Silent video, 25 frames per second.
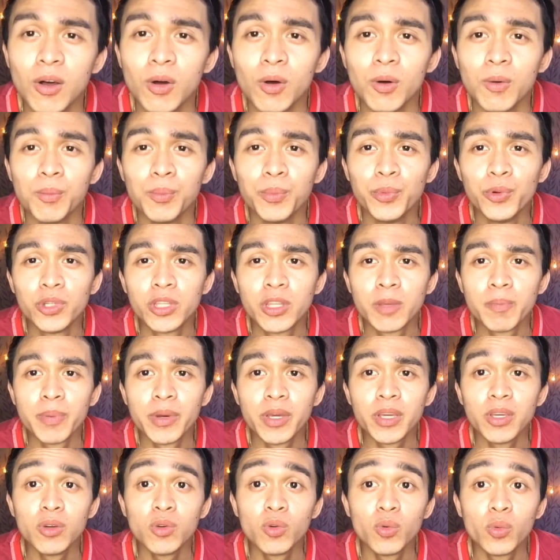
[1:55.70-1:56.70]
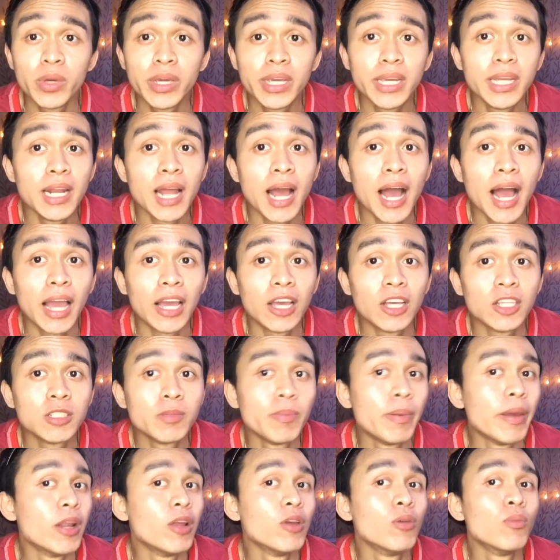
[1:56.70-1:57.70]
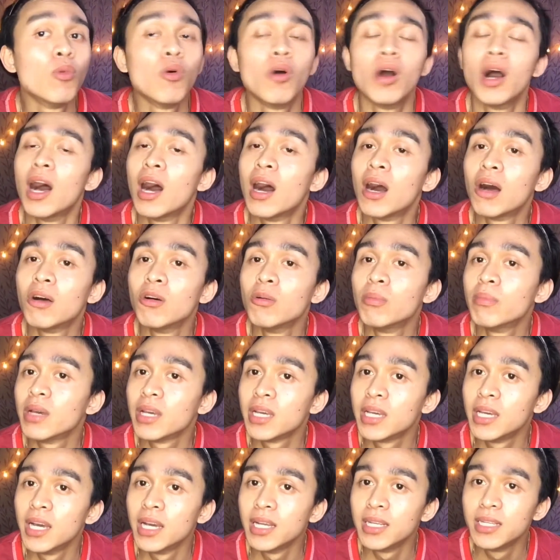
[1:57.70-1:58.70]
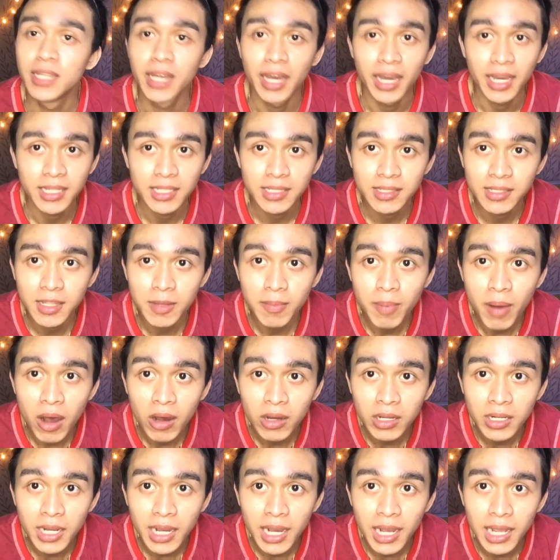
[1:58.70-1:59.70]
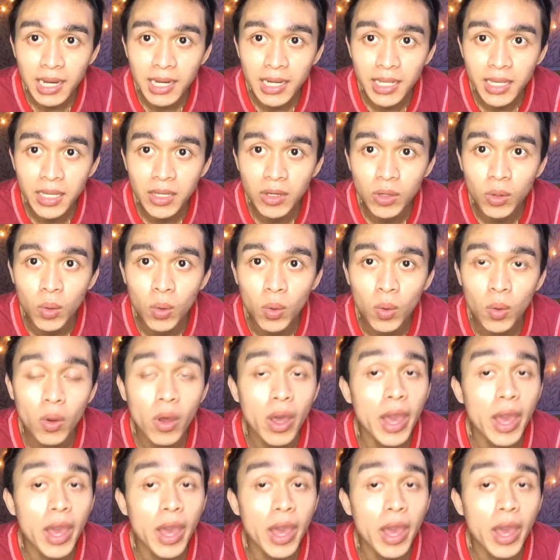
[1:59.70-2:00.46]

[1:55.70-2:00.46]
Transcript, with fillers: Buti pa yung wig inaayos, pero yung mukha ko, my God guys, hindi pa ako nakaligo.